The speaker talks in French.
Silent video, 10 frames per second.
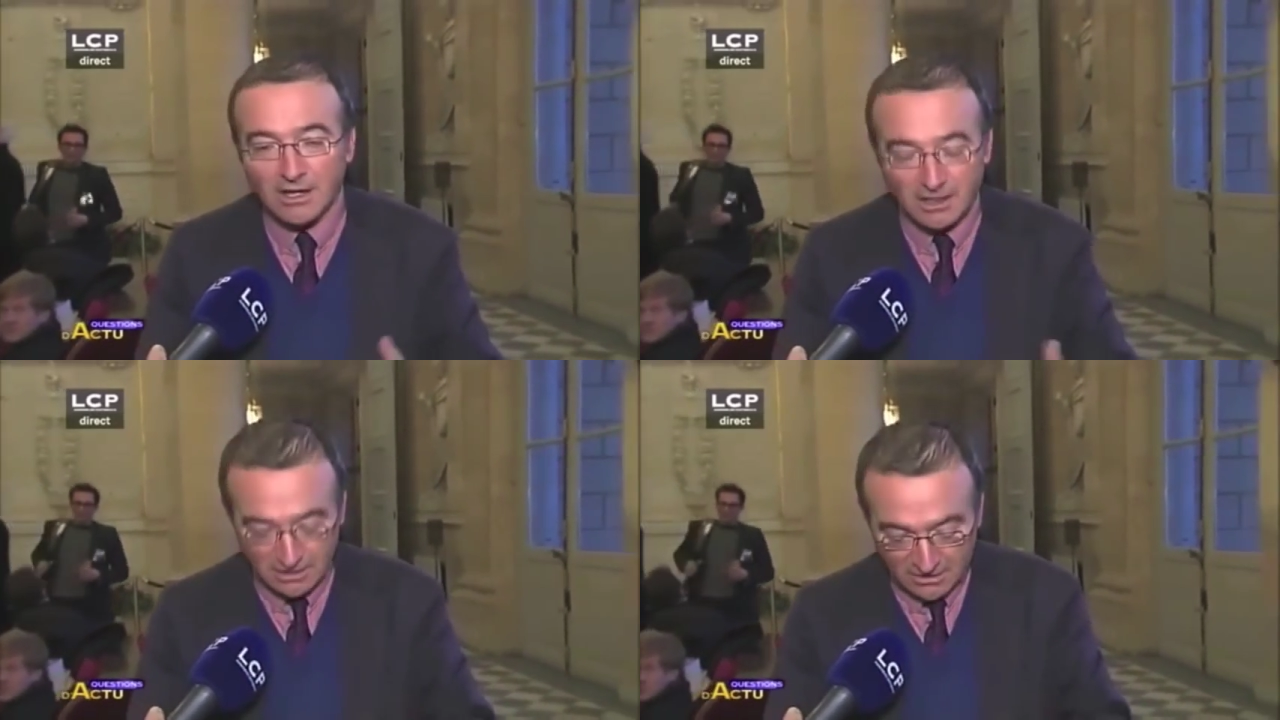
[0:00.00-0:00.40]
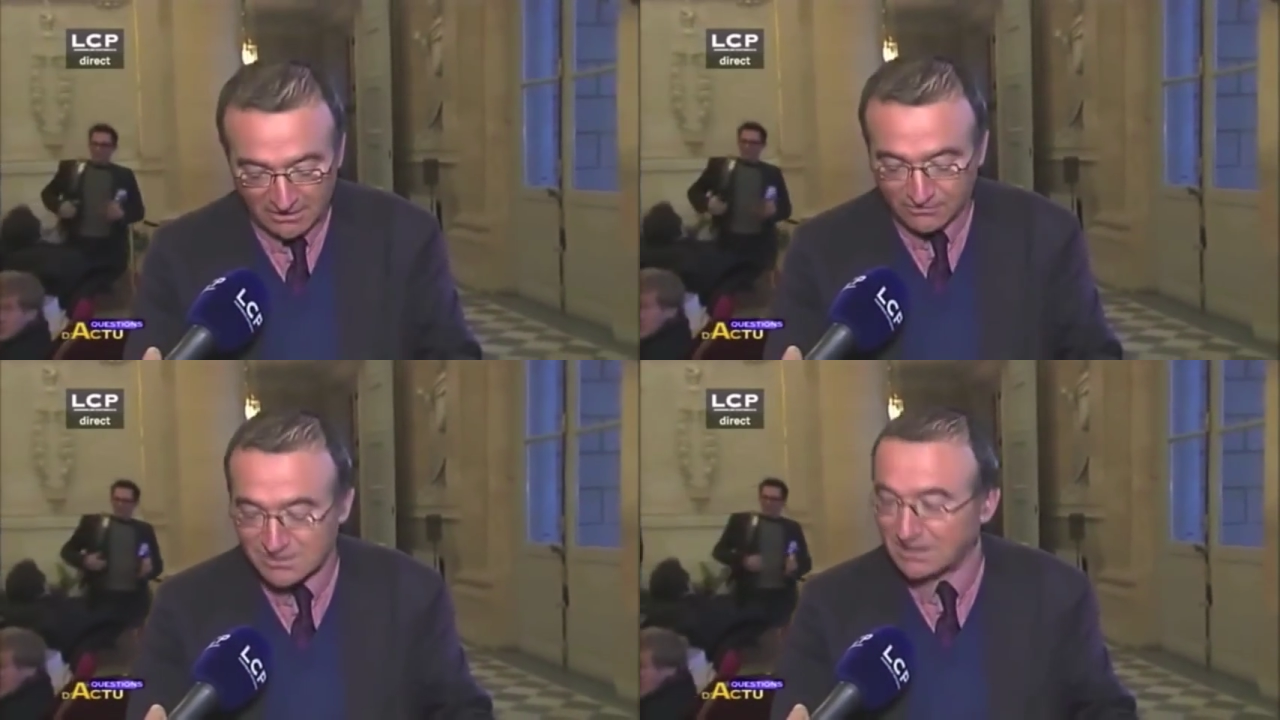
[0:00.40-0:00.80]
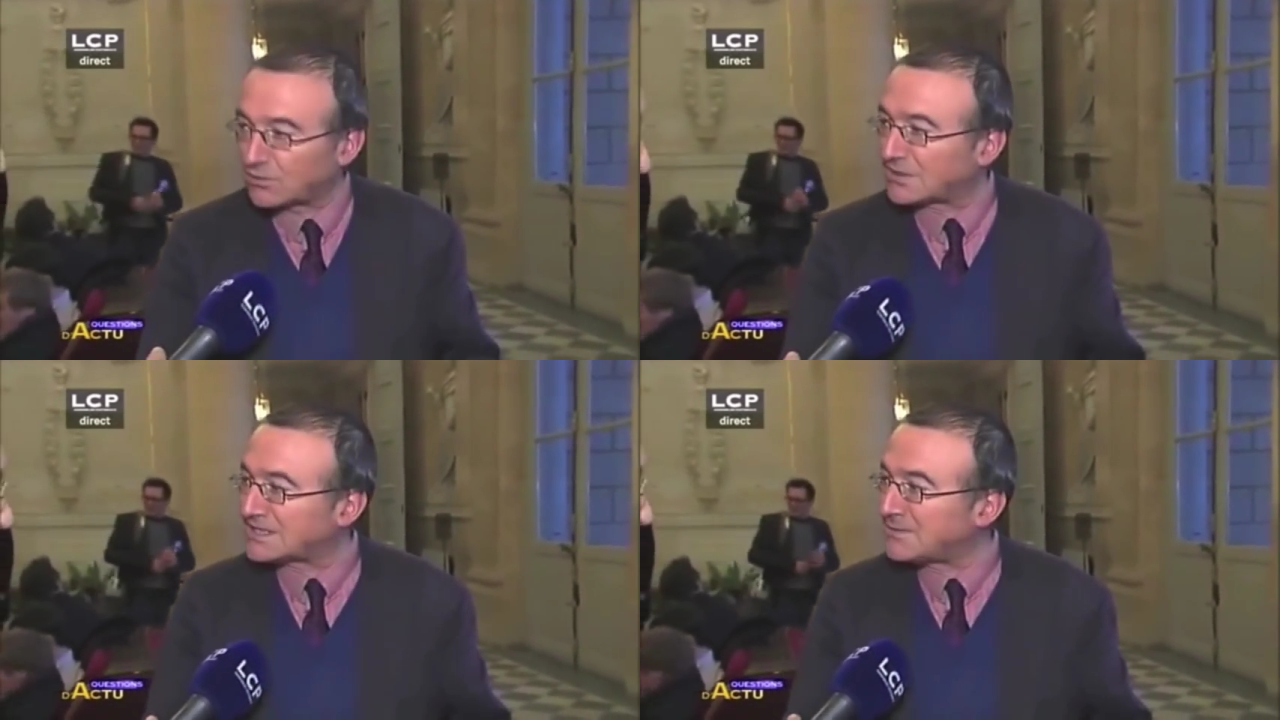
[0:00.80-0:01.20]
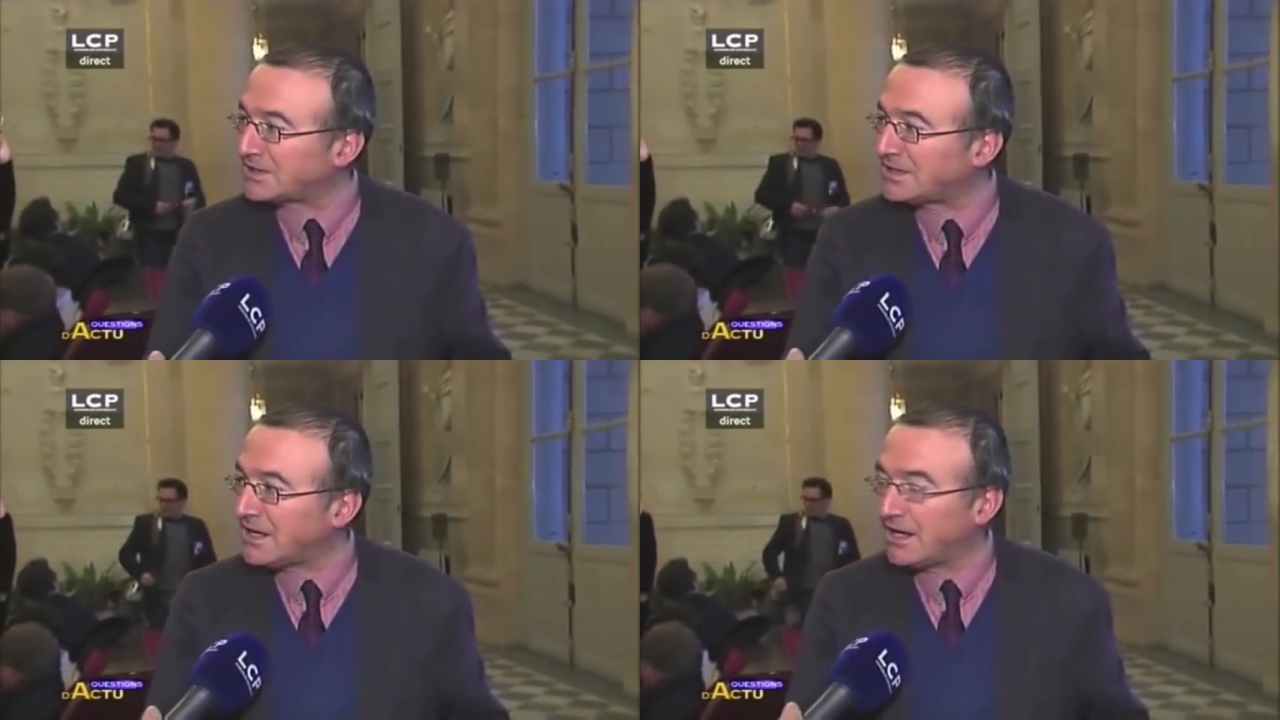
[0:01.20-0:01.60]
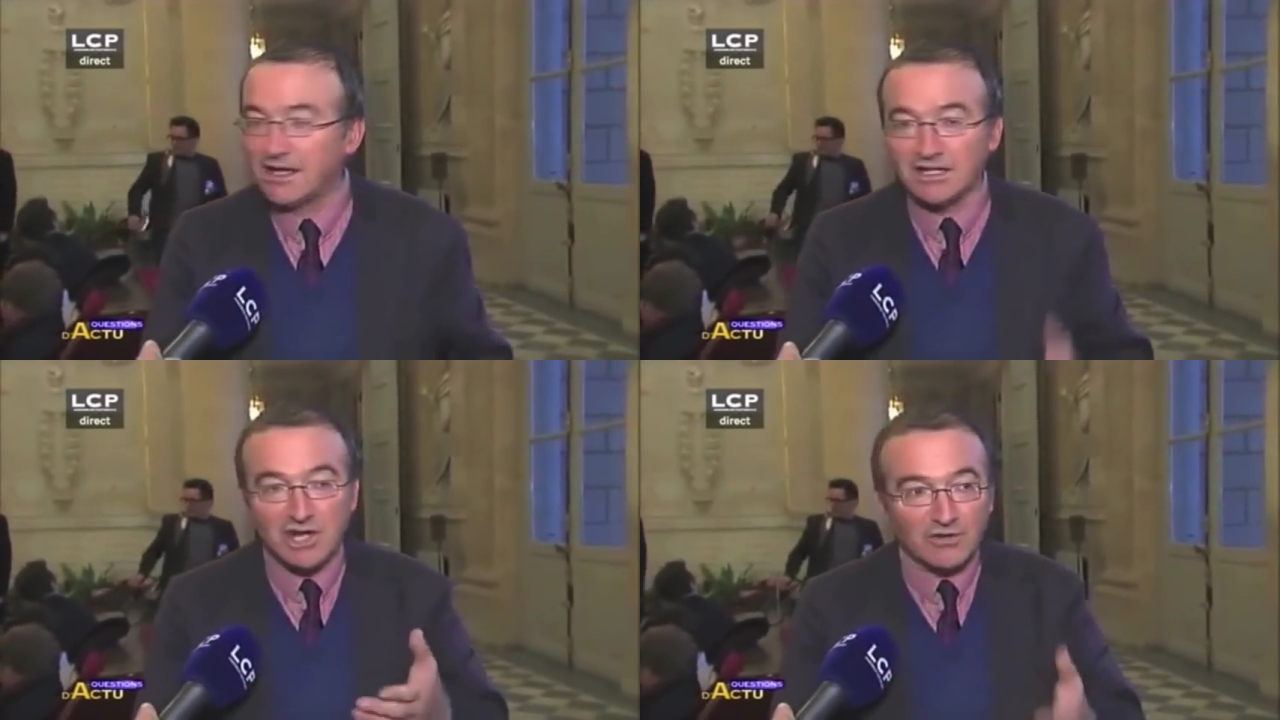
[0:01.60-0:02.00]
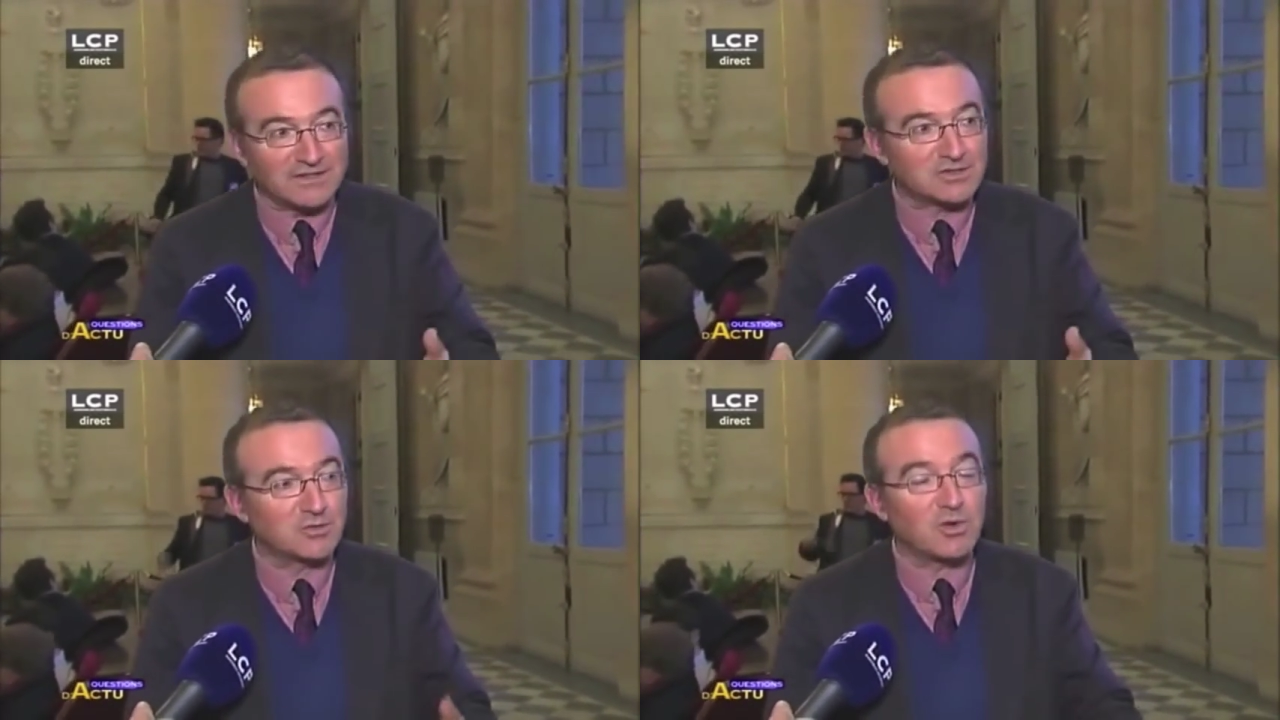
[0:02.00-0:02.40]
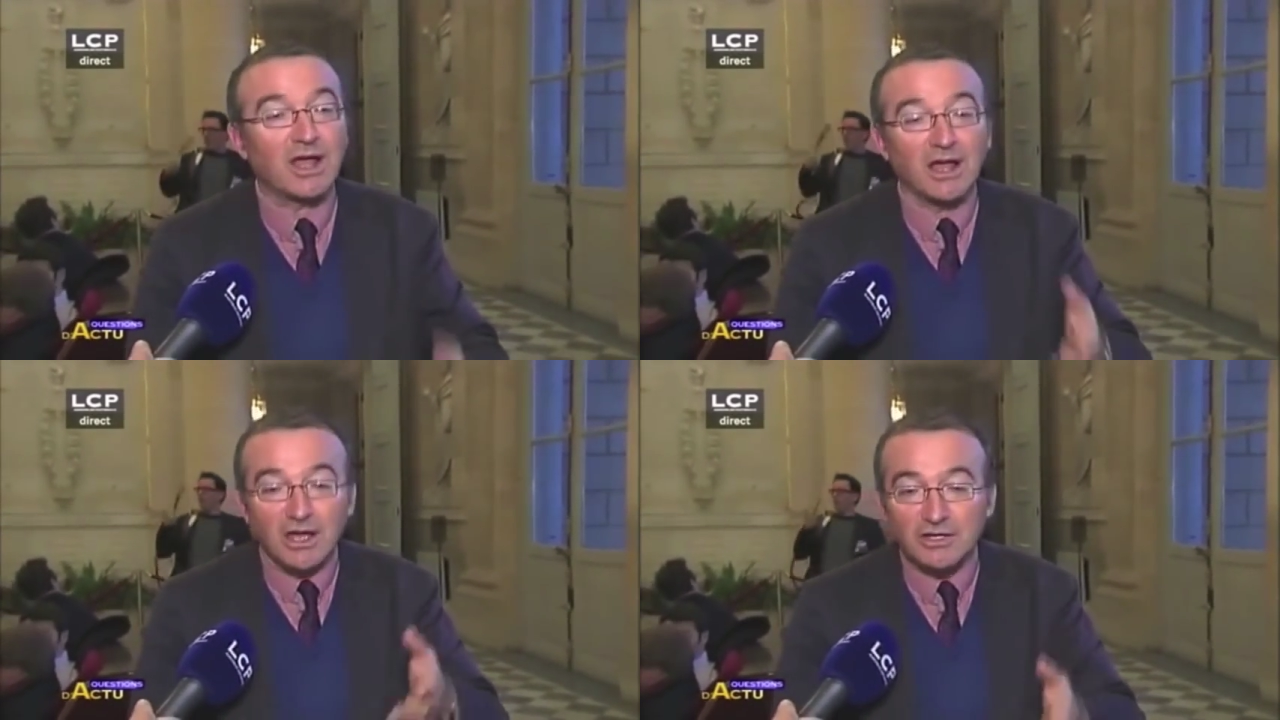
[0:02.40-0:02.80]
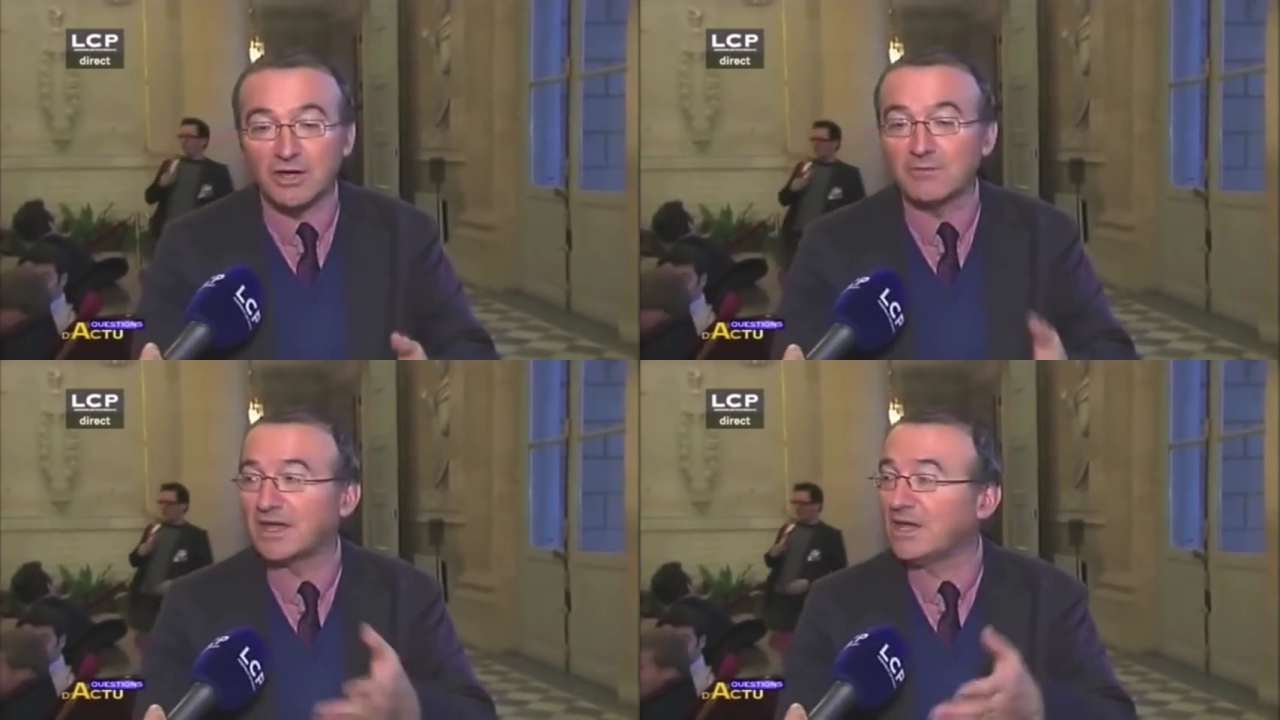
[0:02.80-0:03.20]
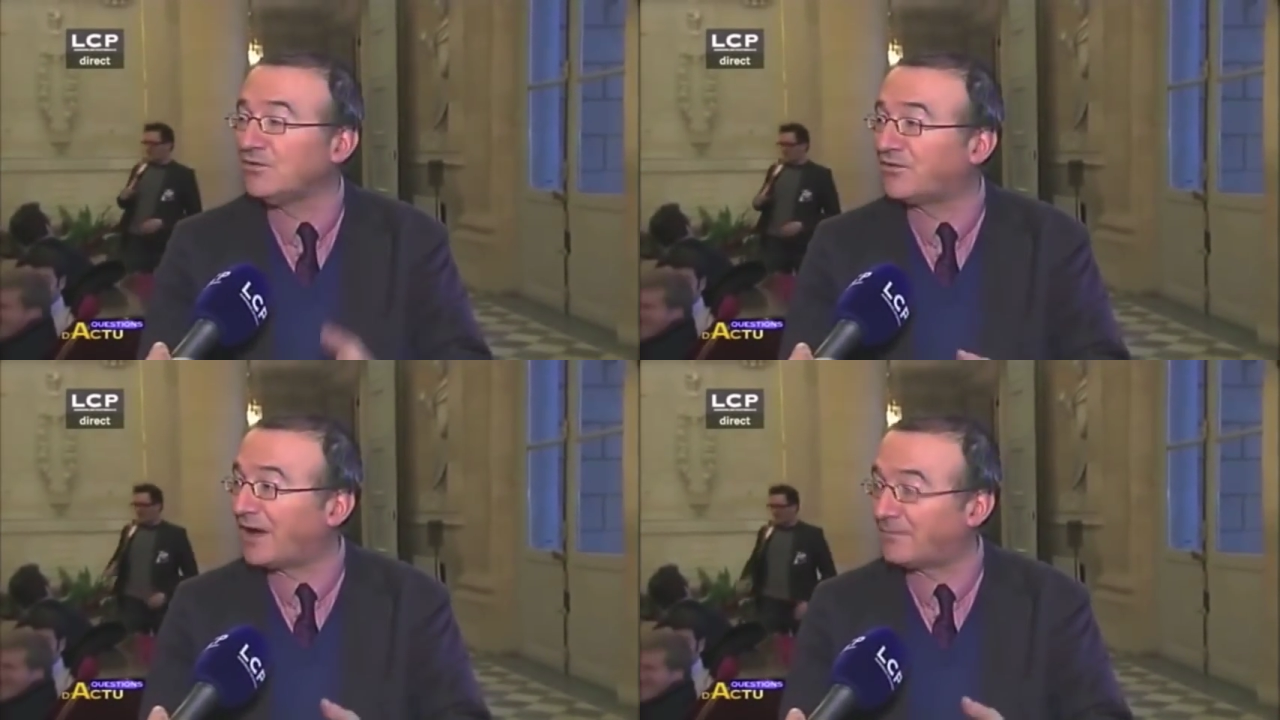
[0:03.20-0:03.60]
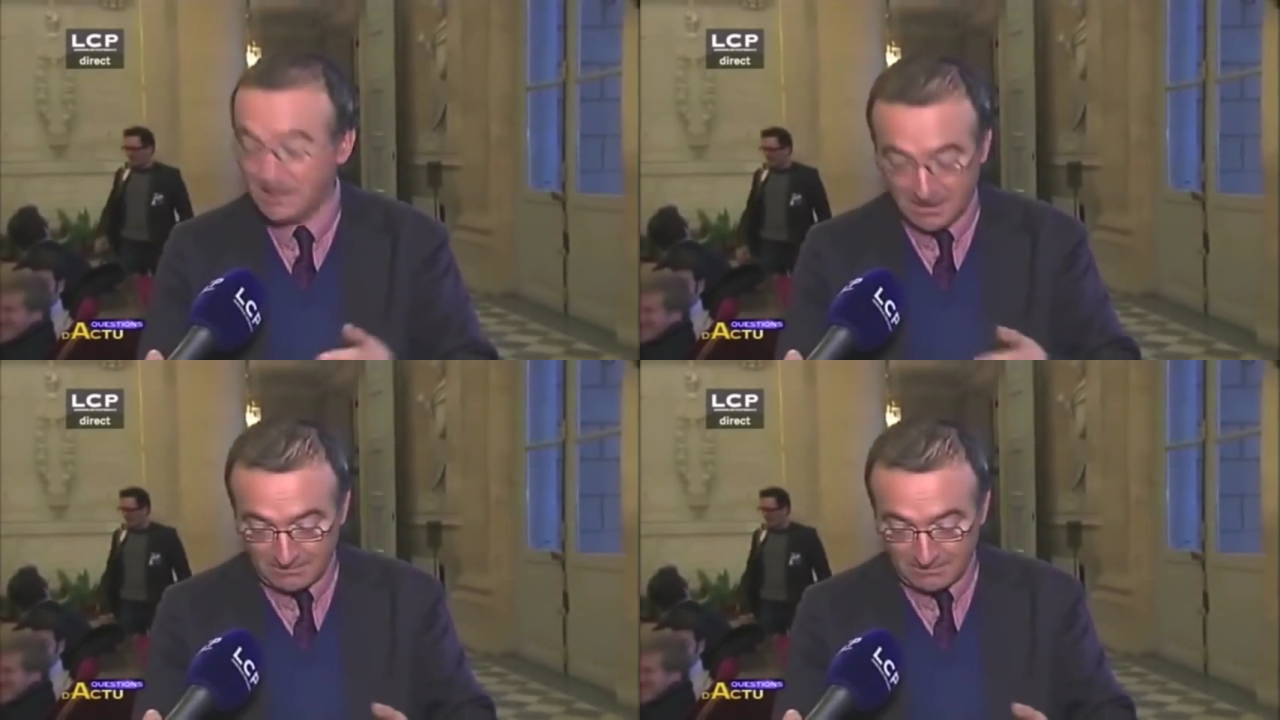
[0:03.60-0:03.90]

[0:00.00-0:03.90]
Euh, ils vont se dire de qui se moque-t-il J'ai en face de moi un homme et une femme.